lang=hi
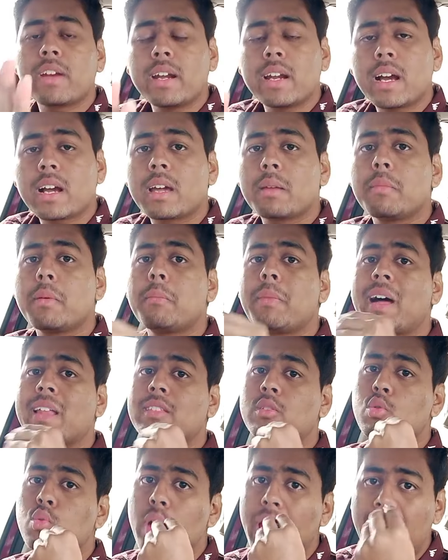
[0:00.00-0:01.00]
फ्रेंड अगर मैं
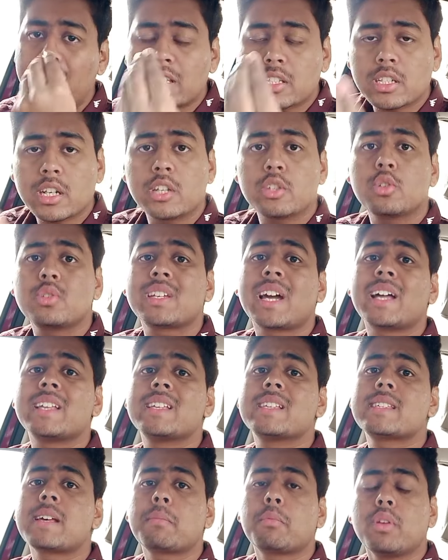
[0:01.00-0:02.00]
बात करूँ एक्स्ट्रा जो
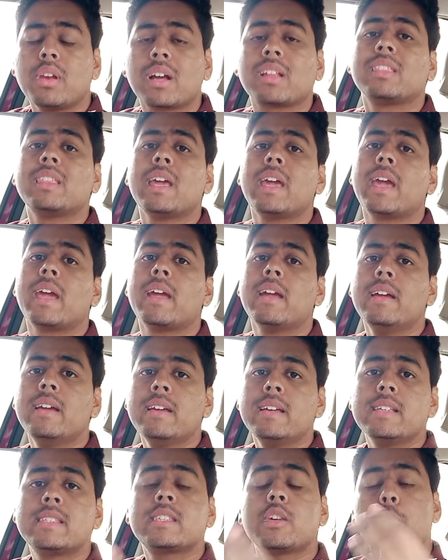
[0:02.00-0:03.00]
चार्जेस आपको लगते हैं
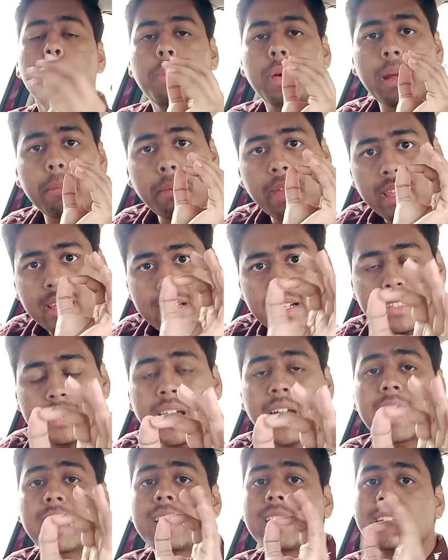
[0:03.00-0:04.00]
इसके ऊपर आपके
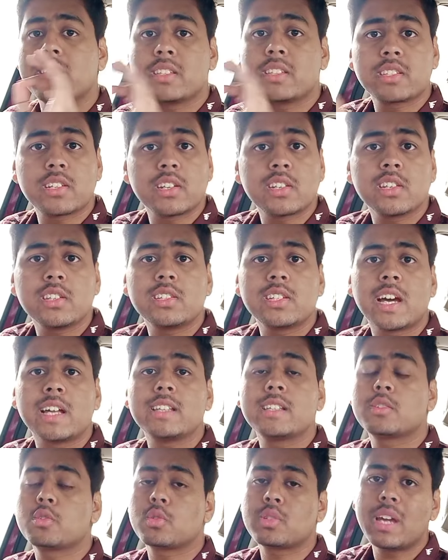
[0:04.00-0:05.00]
सारा रजिस्ट्रेशन
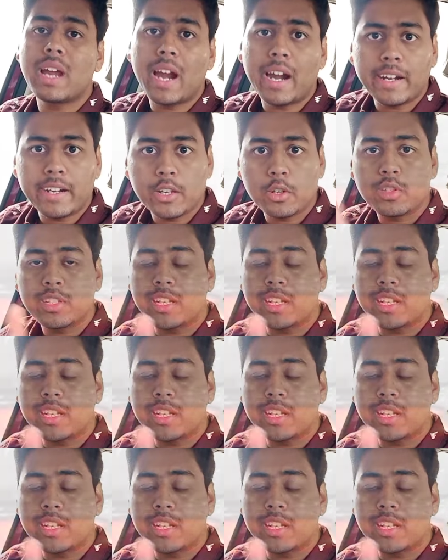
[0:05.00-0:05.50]
चार्जेस होता है आरटीओ